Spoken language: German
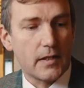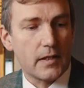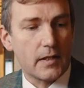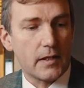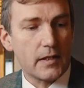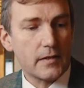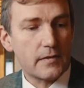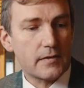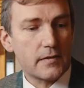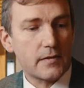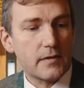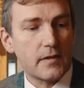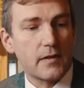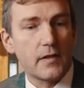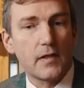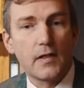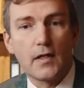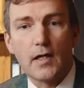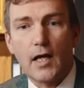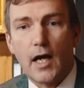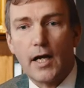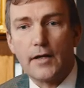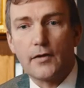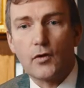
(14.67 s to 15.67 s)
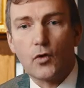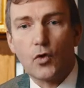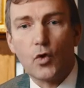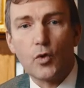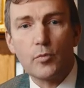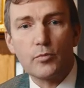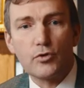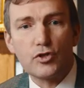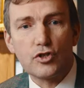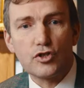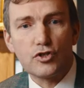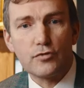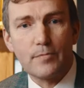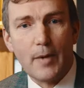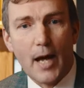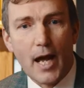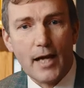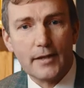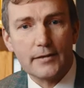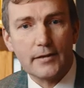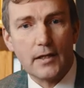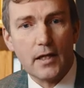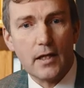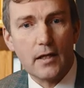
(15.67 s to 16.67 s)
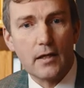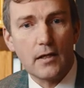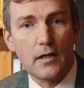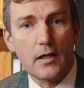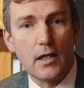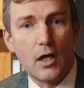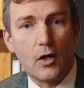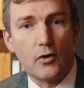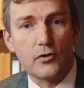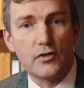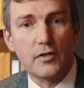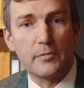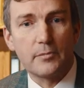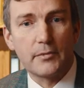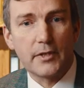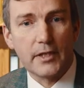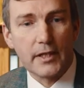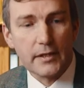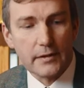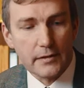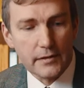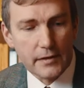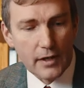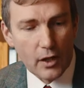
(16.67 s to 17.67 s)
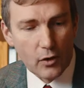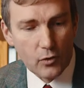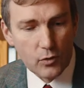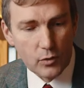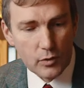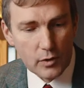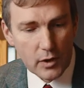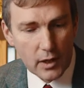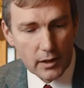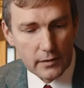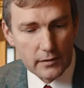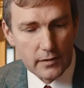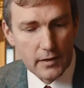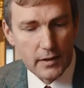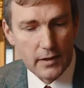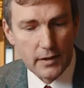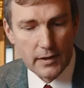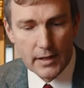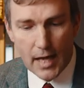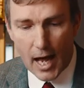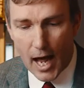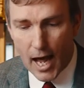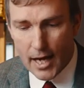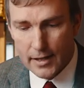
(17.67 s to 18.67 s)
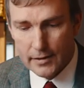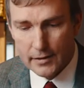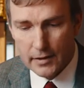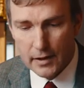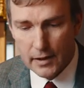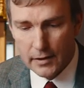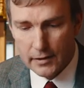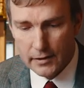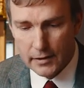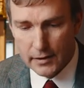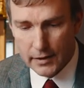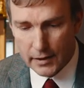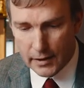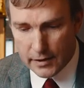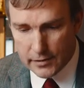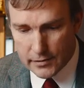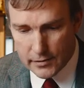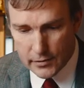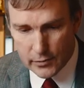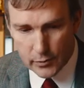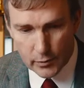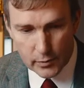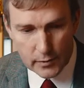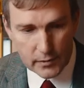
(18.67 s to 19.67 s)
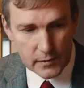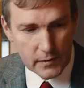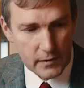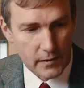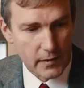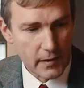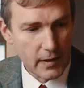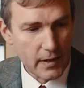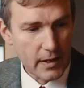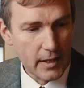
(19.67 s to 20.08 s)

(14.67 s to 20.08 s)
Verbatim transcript: ist eine römische Sparta aus dem dritten Jahrhundert nach Christus.